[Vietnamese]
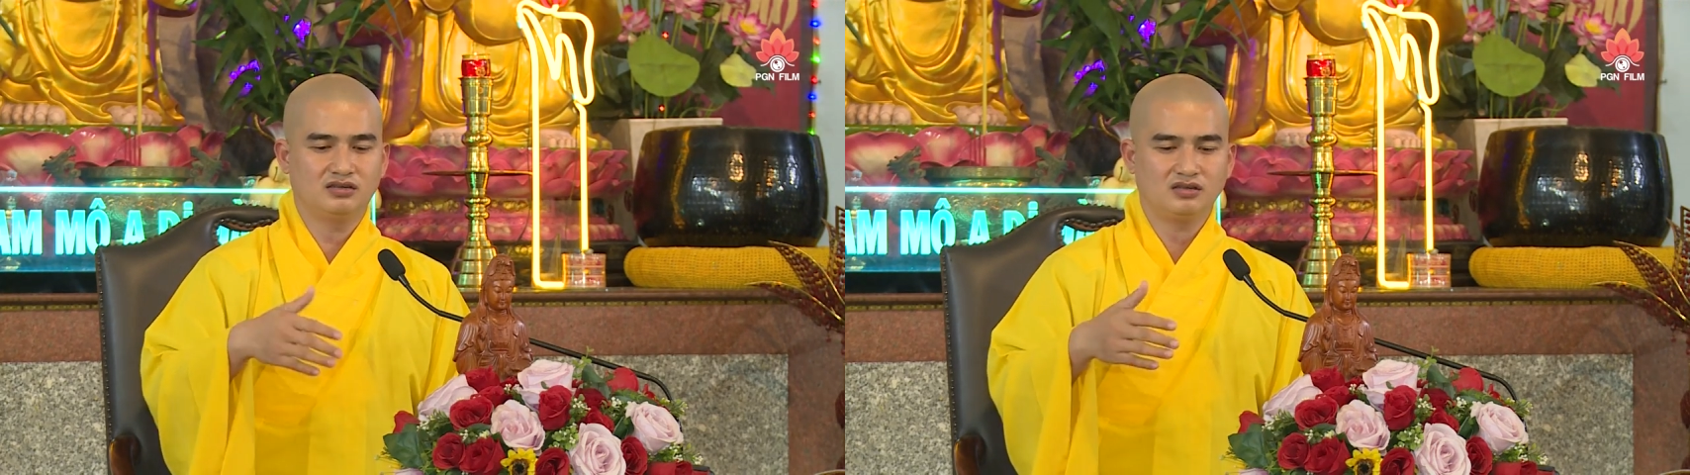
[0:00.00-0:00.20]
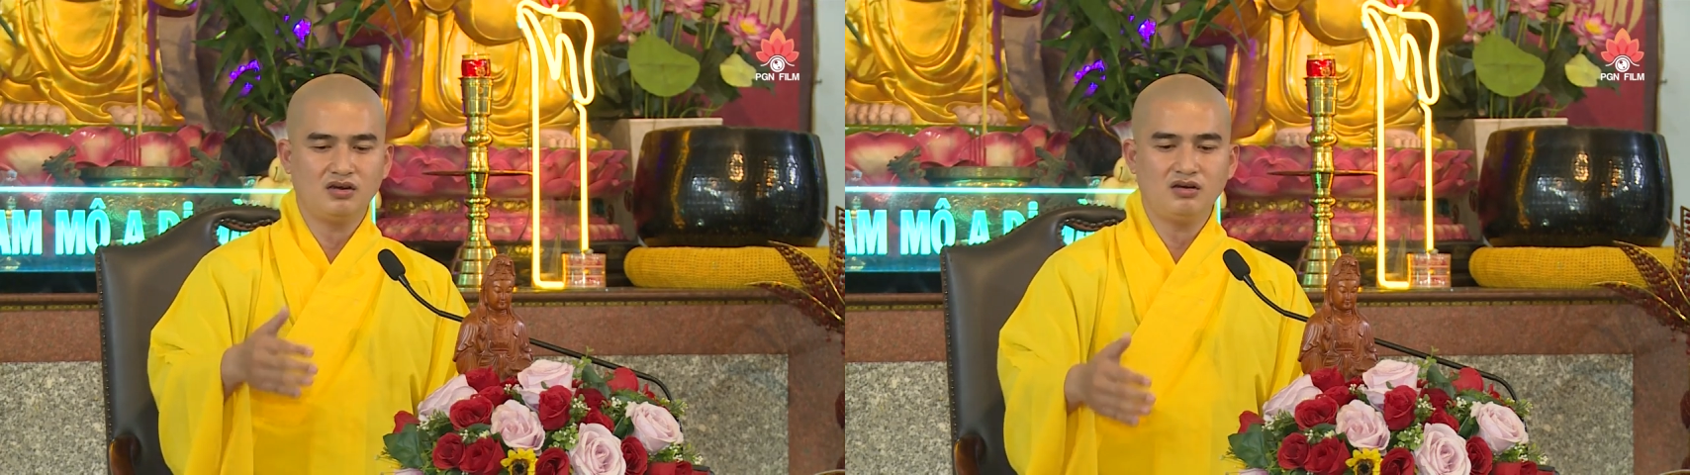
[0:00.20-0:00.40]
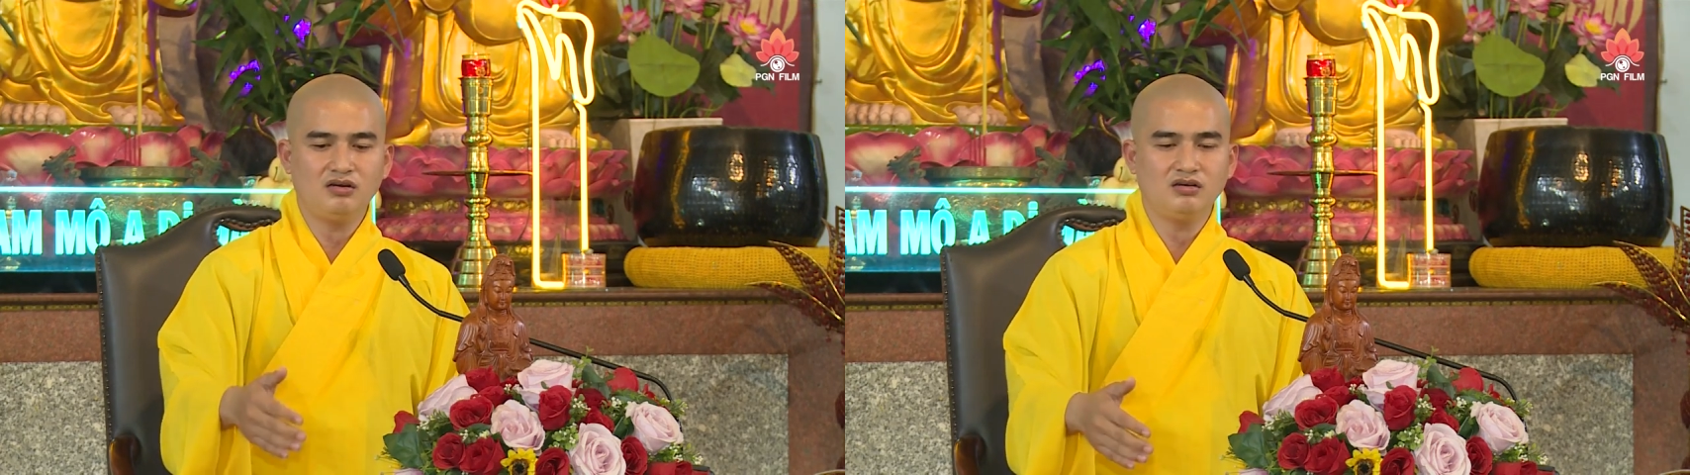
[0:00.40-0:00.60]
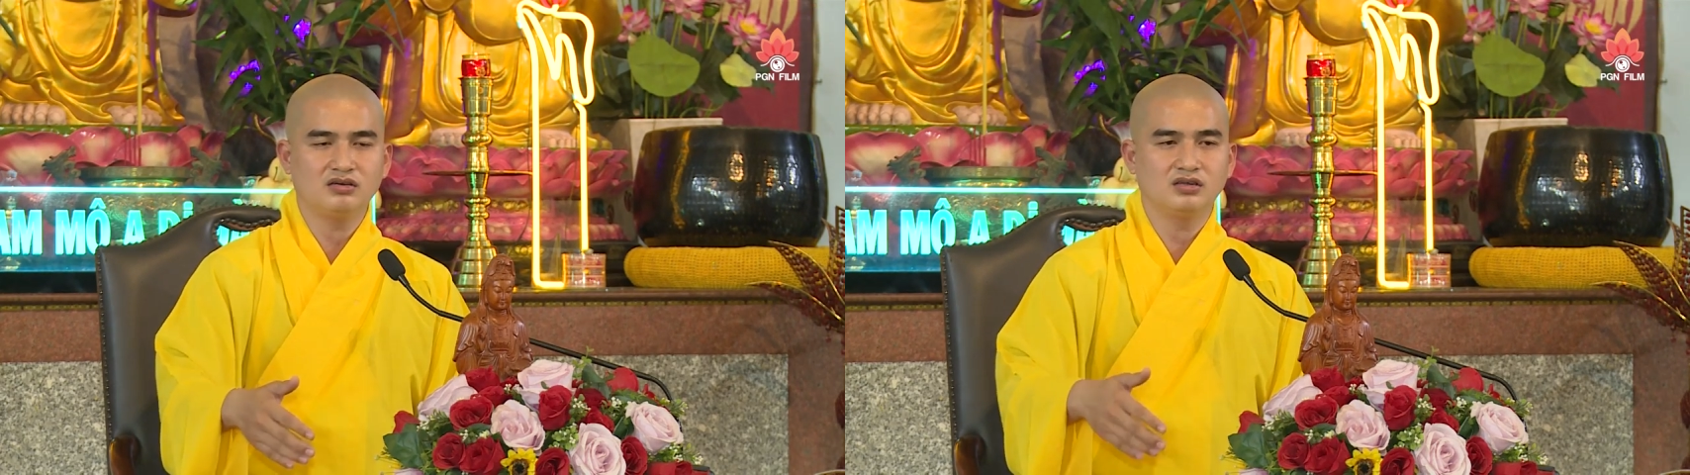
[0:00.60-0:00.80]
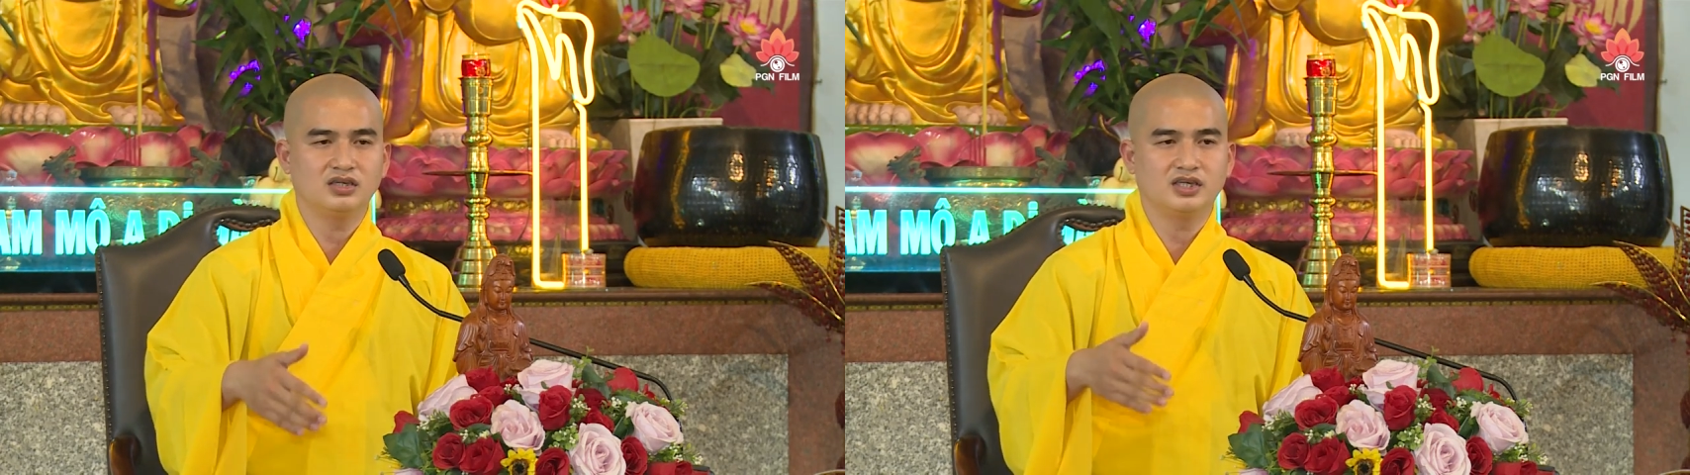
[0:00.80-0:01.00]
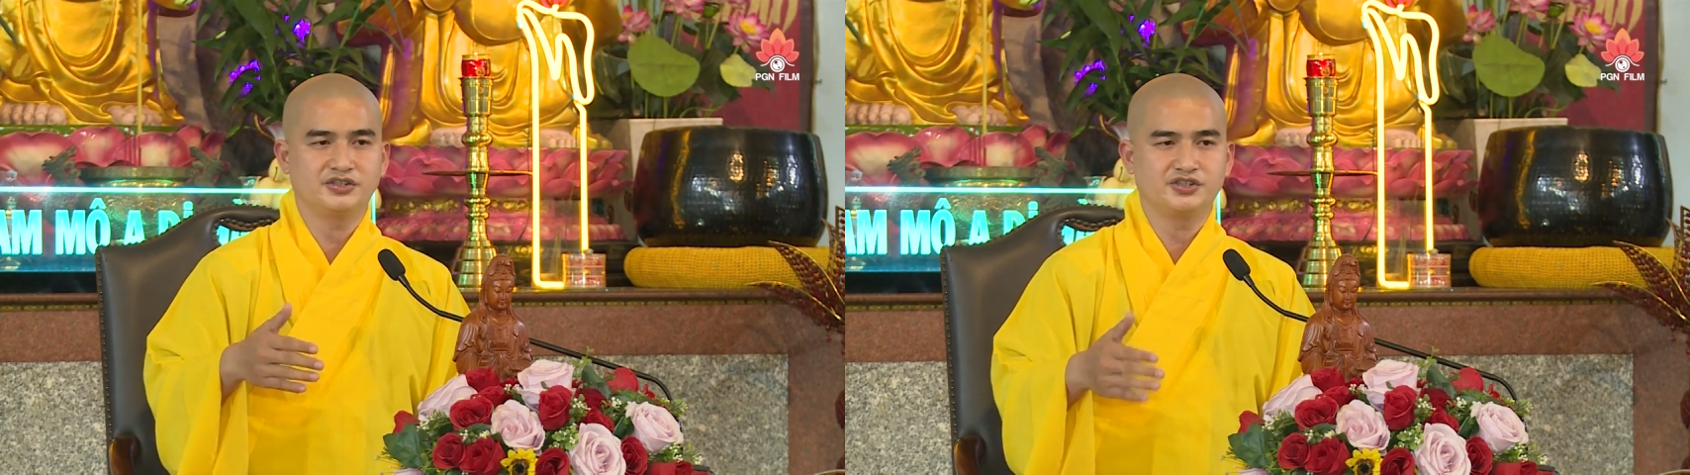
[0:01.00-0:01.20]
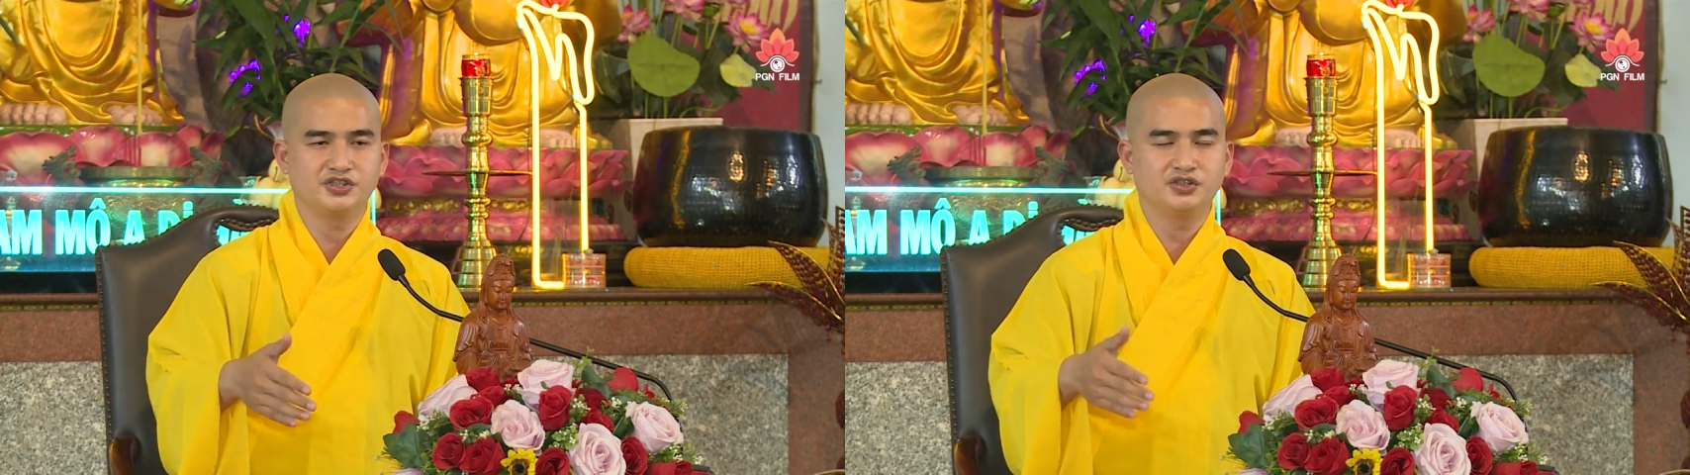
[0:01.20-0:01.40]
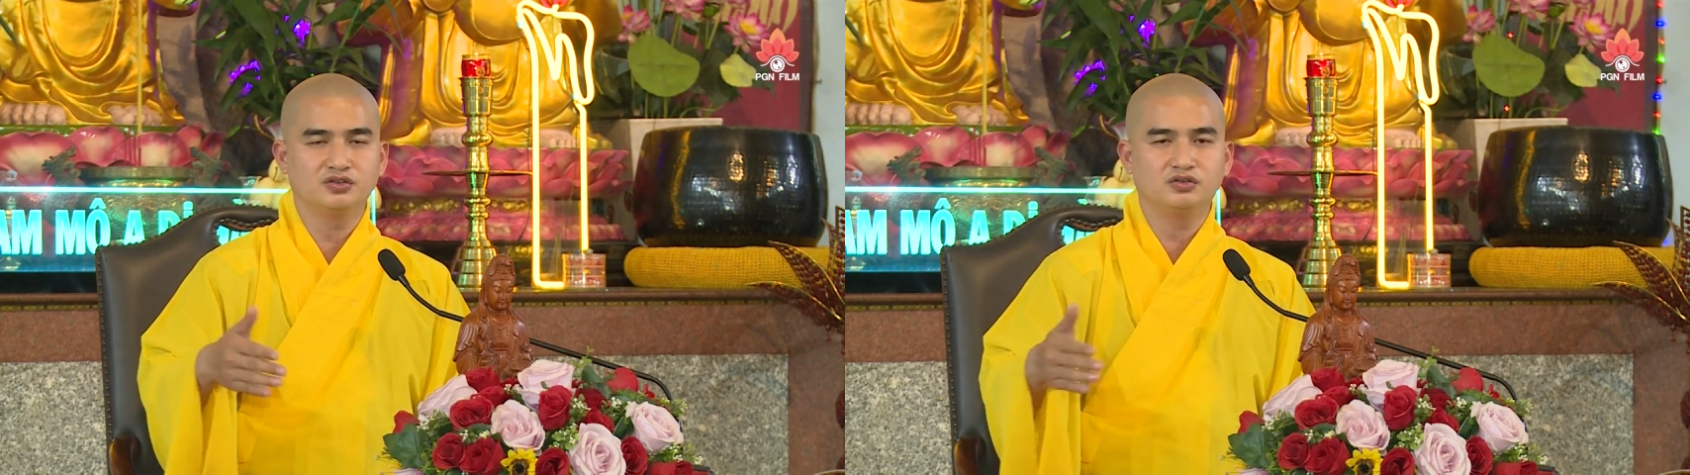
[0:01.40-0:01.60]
đó là chuyện